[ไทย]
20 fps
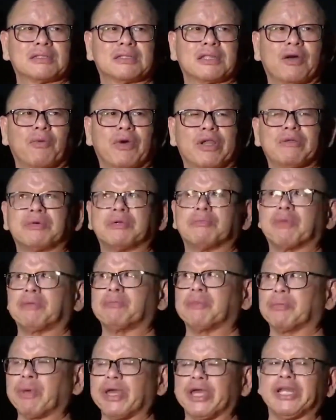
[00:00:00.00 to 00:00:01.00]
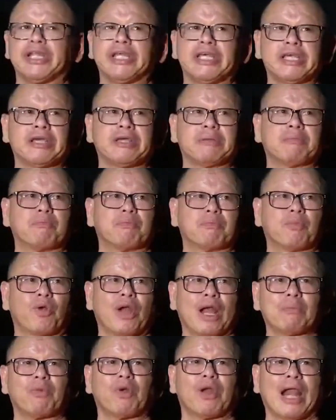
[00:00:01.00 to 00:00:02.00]
แต่ว่านี่มันเป็นประเพณีโบ
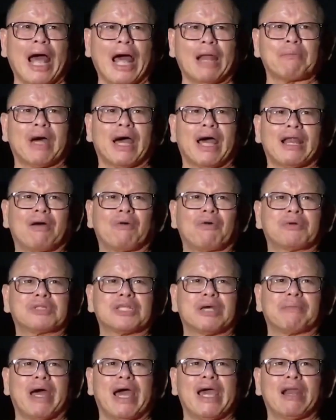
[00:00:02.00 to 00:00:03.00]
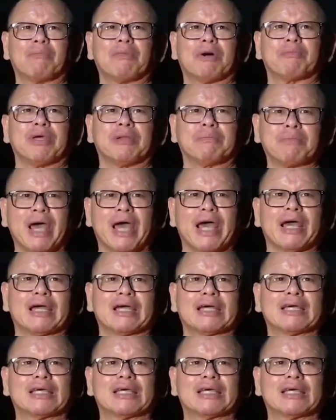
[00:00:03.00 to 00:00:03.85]
ราณโบราณมาเราจะมาให้เรามาเปลี่ยนแปลง